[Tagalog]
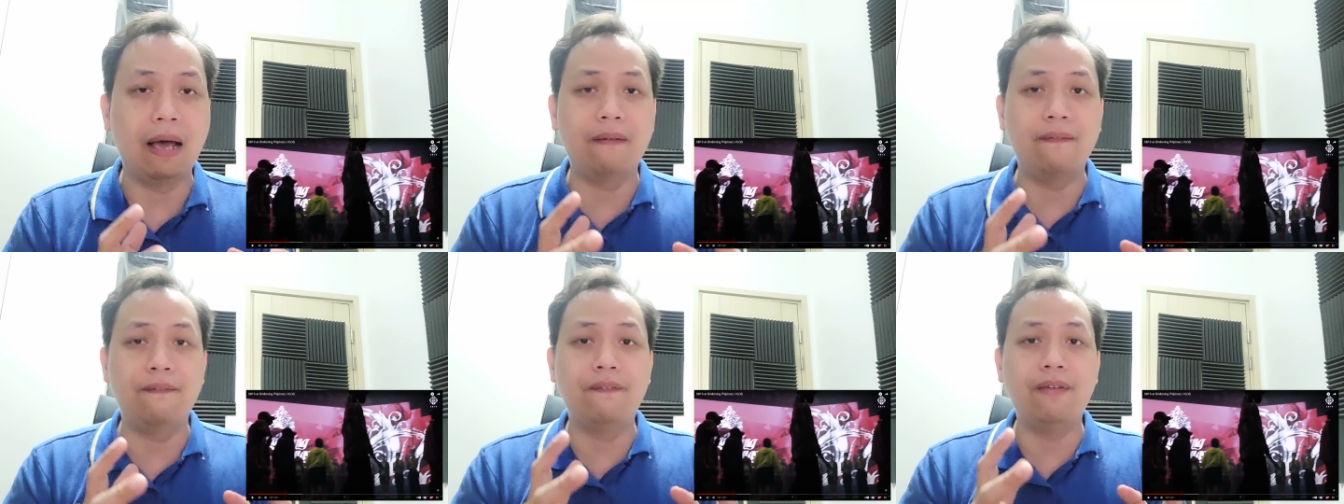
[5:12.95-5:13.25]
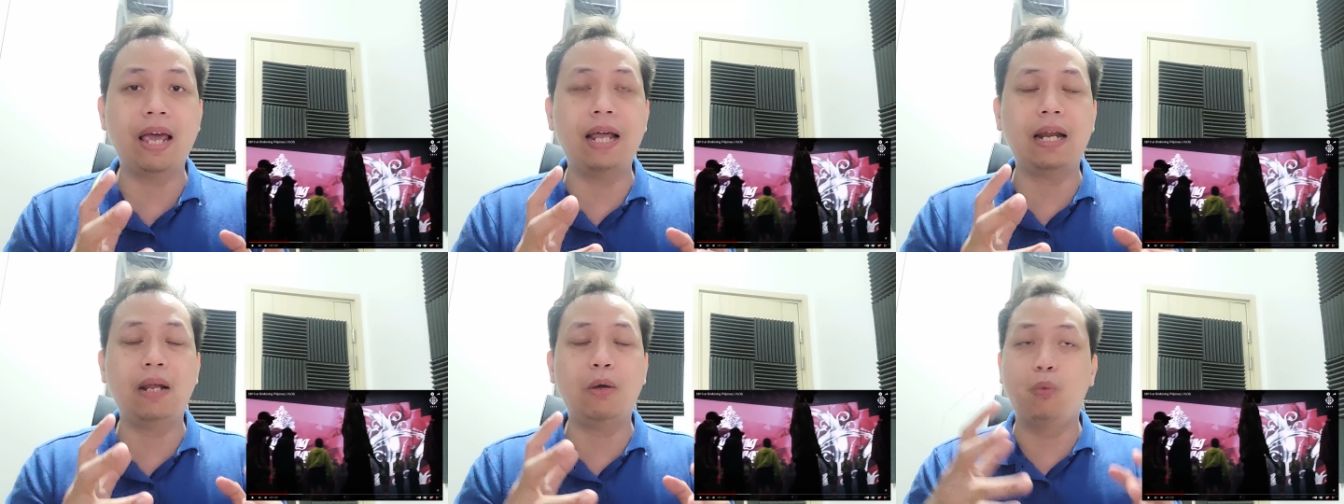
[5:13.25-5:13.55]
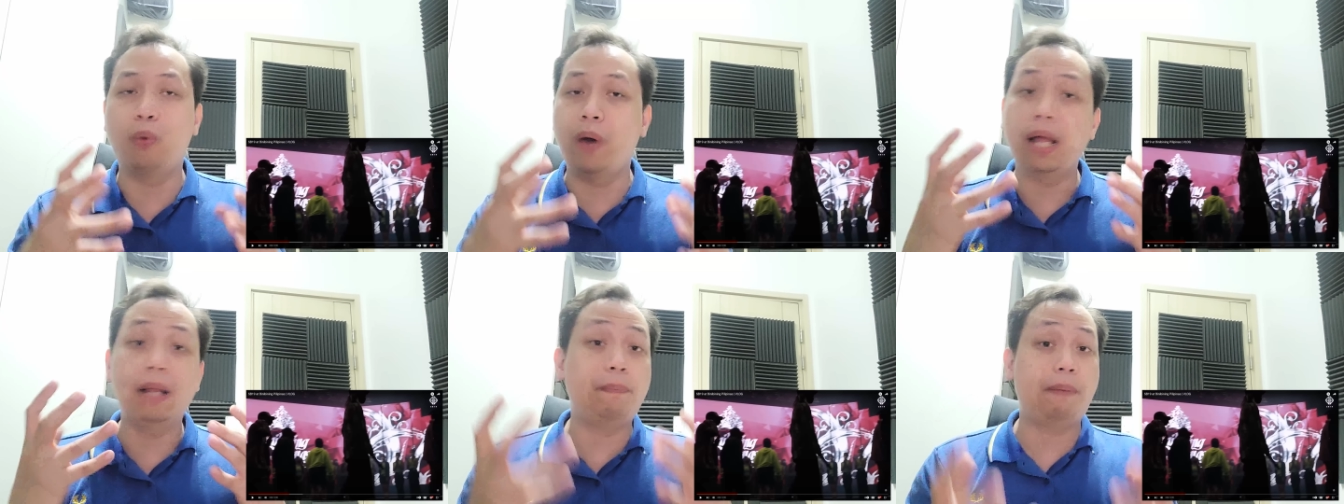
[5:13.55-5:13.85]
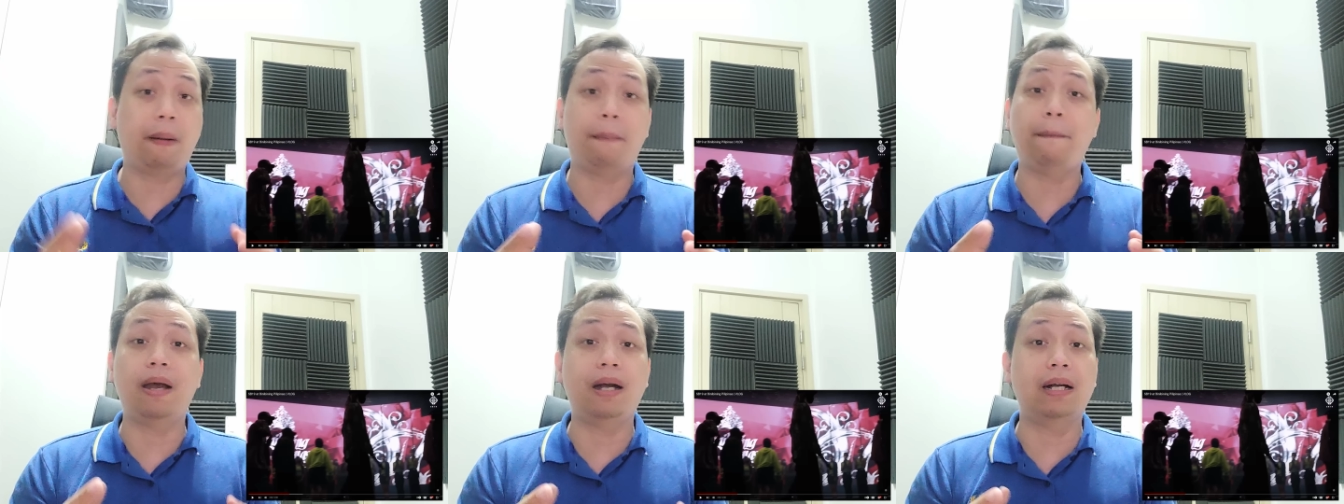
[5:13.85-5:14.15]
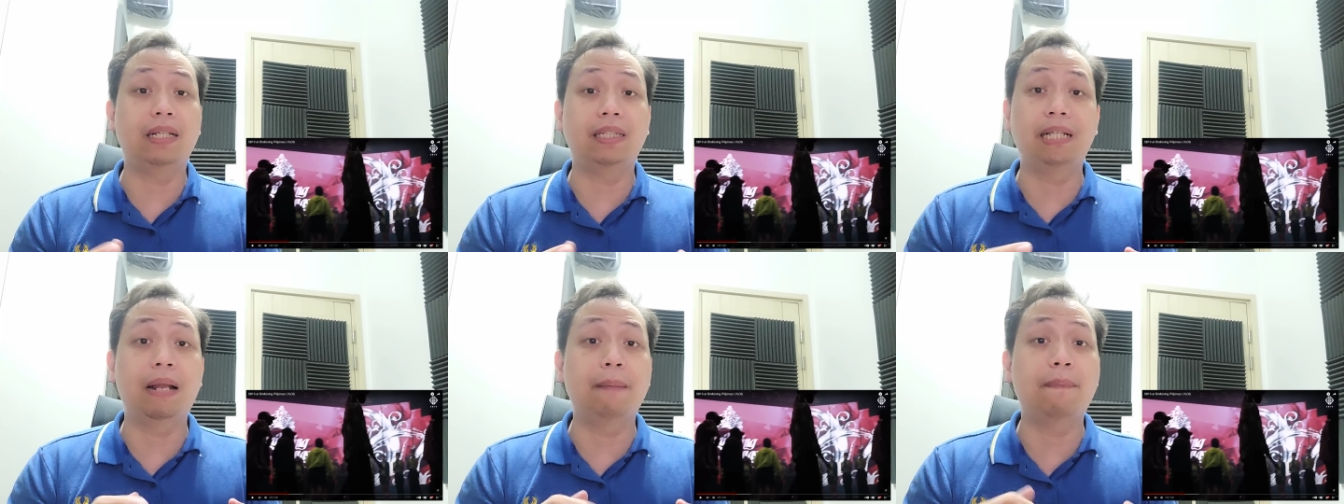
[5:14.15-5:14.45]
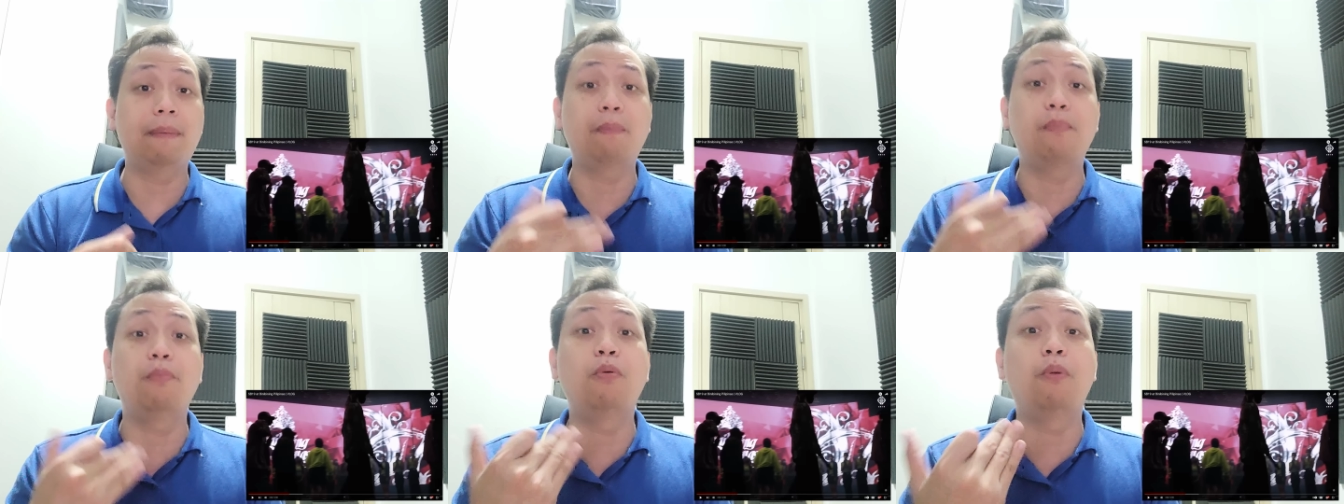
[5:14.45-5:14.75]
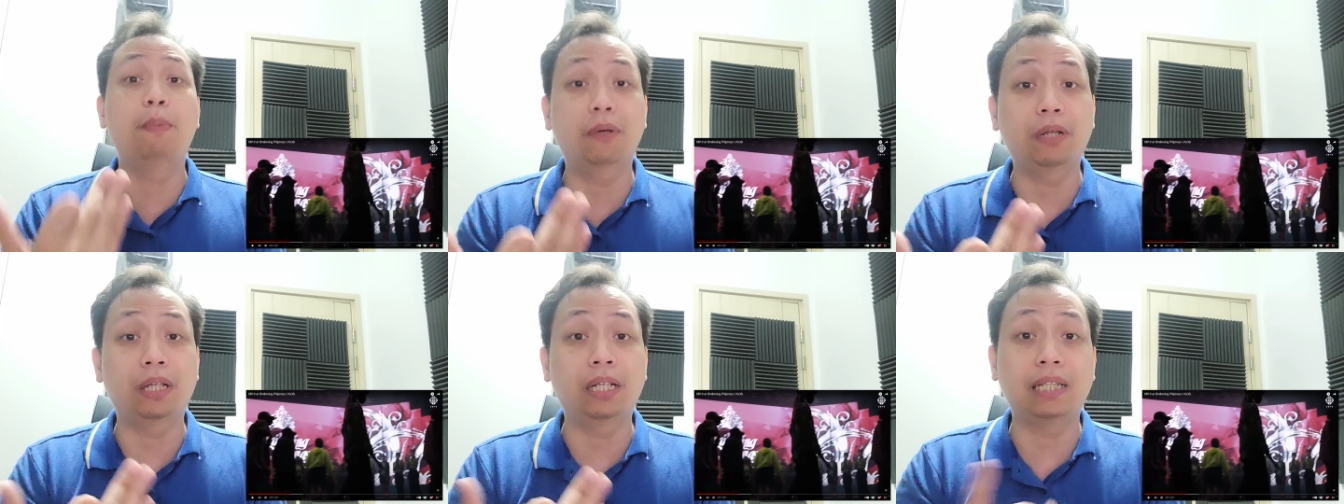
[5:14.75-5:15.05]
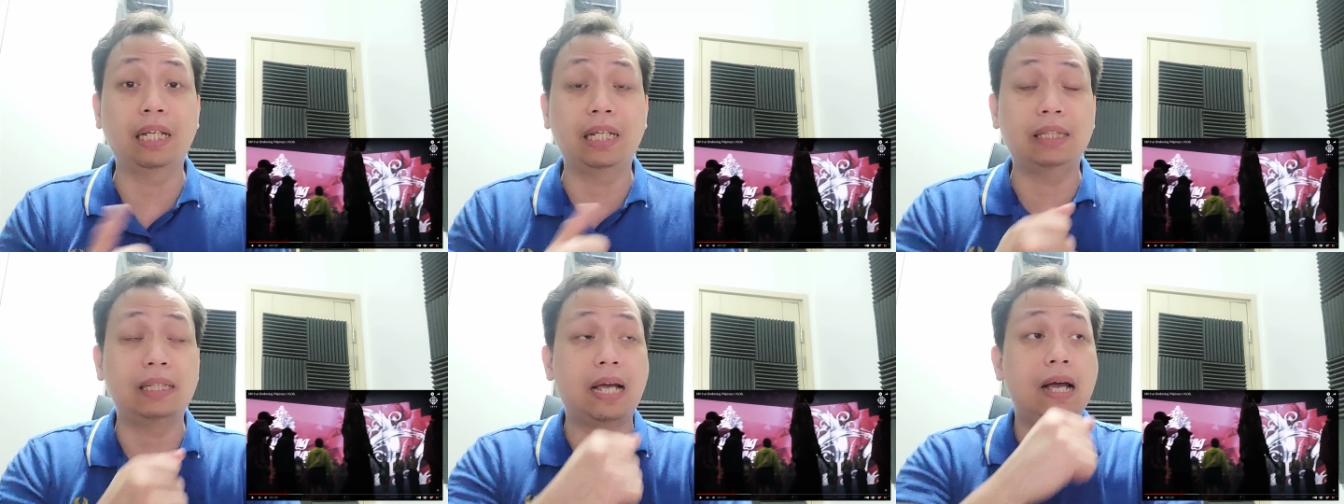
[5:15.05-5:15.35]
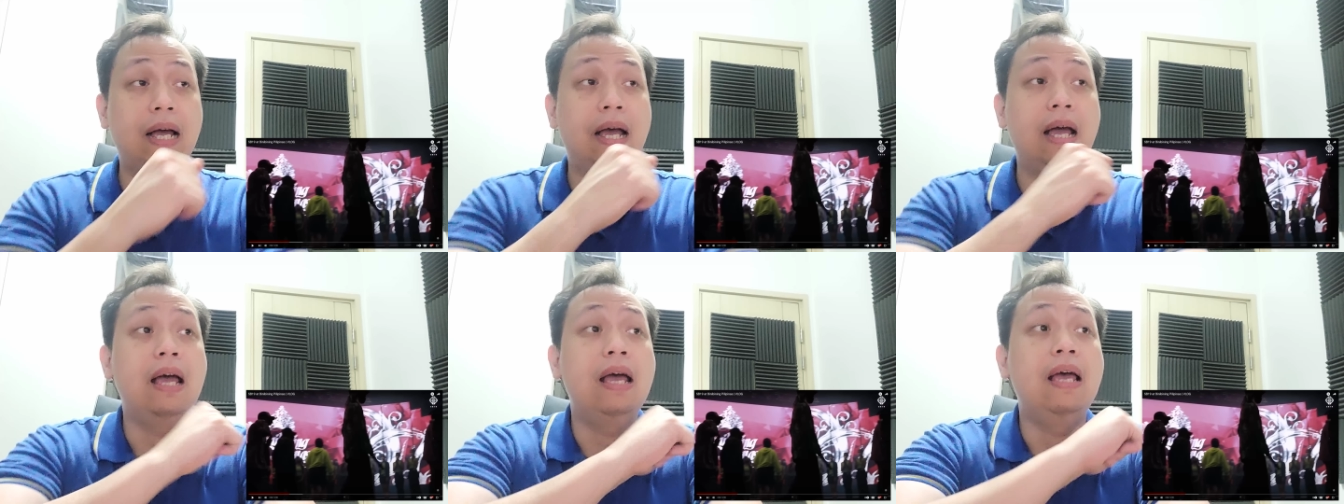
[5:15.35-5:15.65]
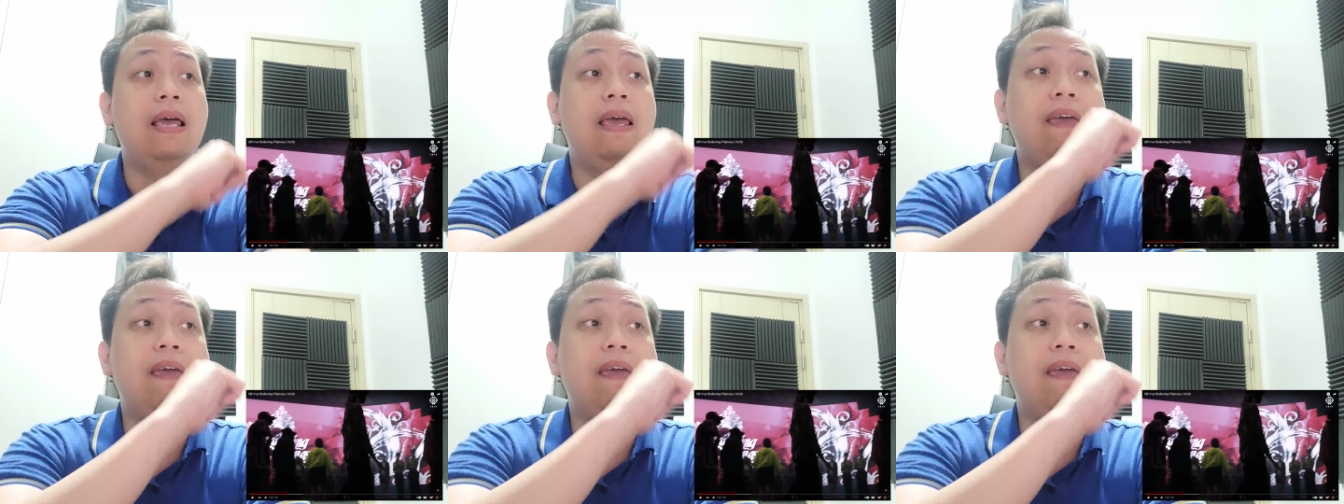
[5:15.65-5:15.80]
Uh, very well prepared na sila pag pumupunta sa isang